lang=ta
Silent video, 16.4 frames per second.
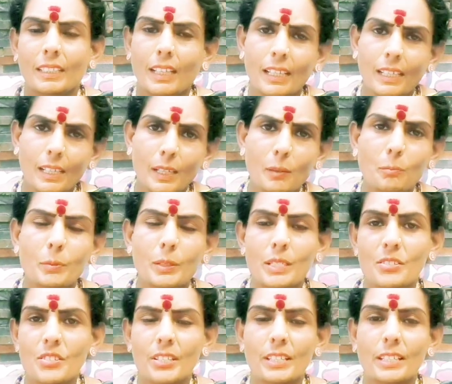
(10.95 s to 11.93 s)
நிறைய
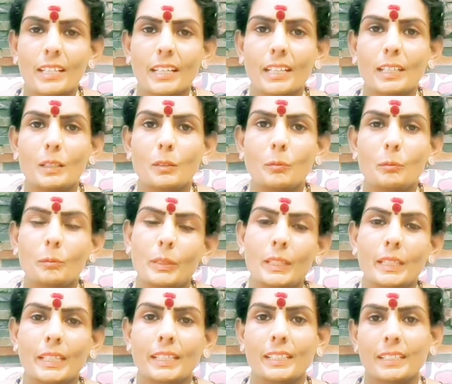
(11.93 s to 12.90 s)
பிரச்சனைகள்
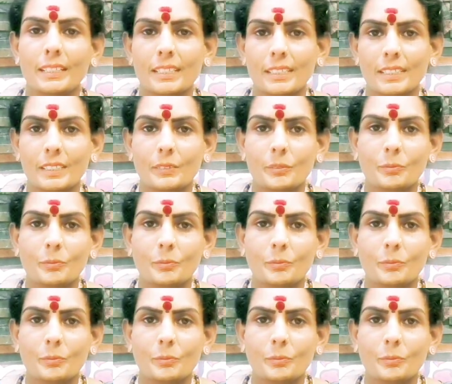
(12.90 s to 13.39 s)
பிள்ளைங்களால்